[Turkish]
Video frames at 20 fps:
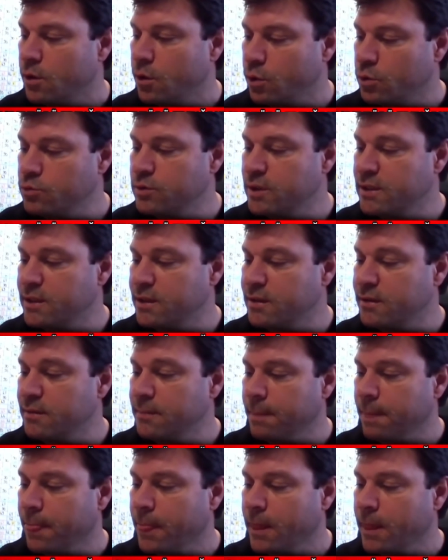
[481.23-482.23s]
Onda
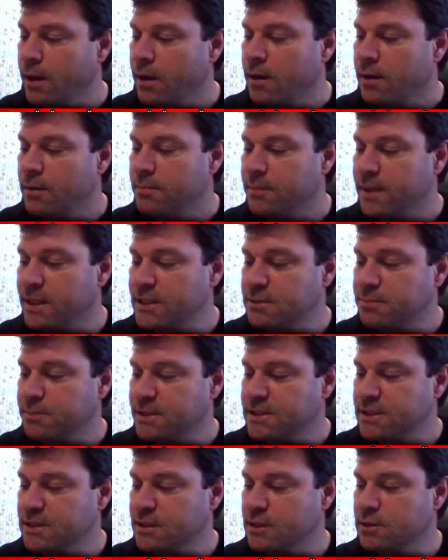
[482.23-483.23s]
da maç
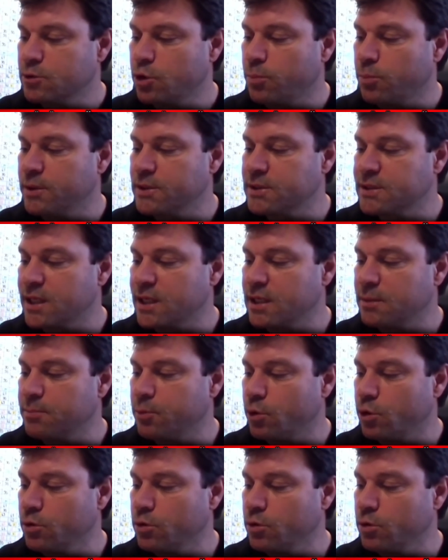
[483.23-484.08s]
başına topa sahip